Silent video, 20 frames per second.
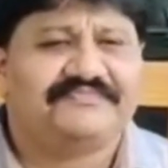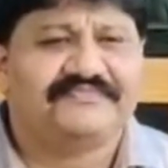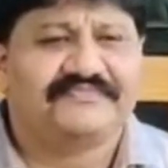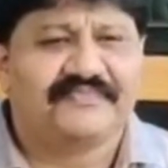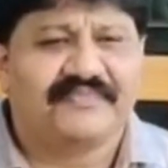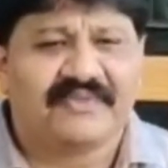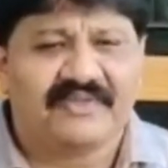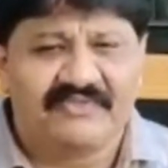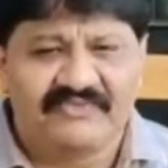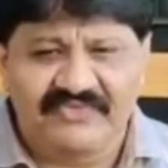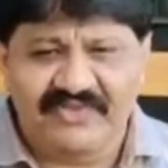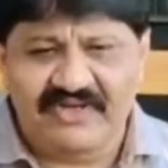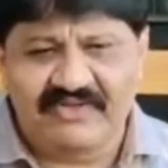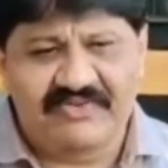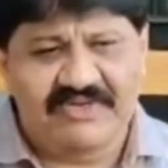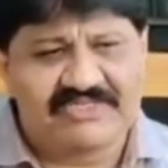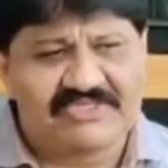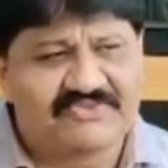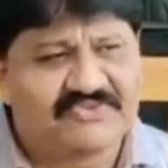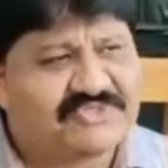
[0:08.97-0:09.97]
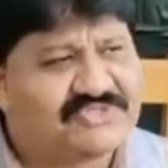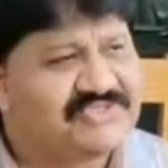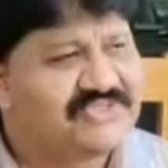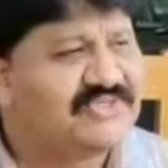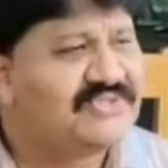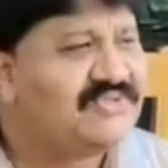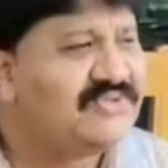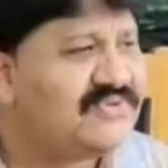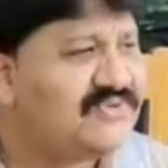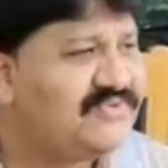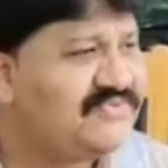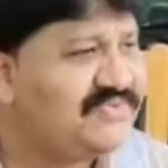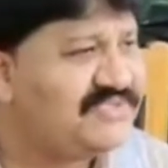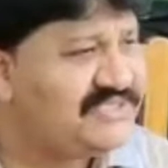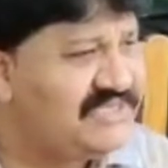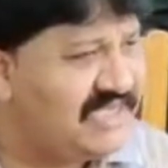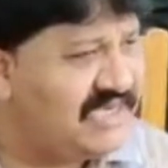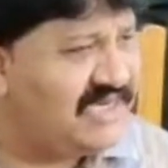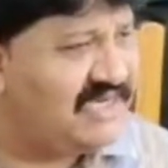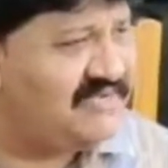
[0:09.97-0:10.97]
అభివృద్ధి కోసం పెట్టుబడుల
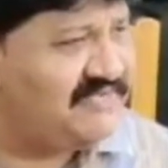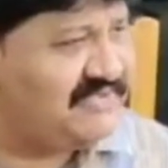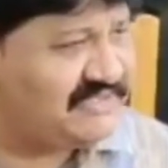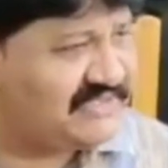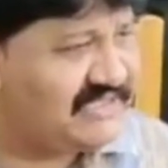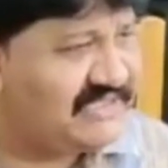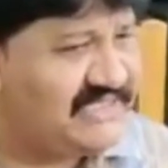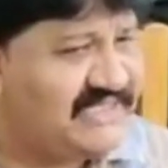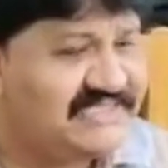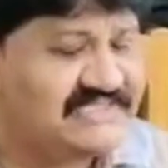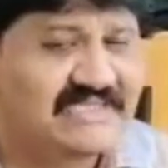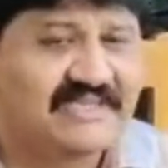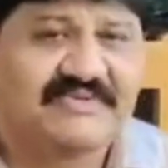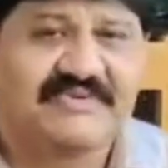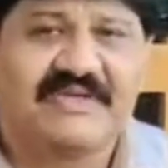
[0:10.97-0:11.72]
కోసం ఎంతగానో కృషి